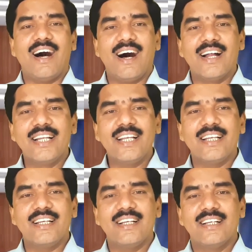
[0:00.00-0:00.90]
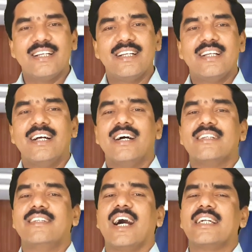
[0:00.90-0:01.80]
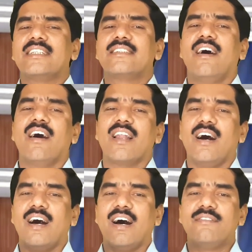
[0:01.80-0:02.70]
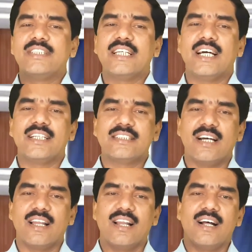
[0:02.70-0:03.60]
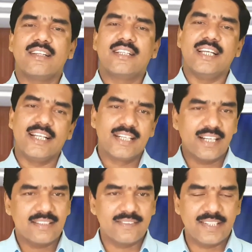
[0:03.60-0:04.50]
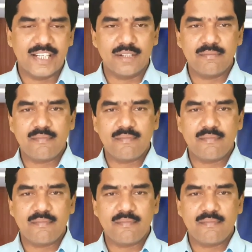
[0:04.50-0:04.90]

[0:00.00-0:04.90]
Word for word: అని దానిని చాలా ఆ విజయాన్ని చాలా తేలిగ్గా తీసేయడం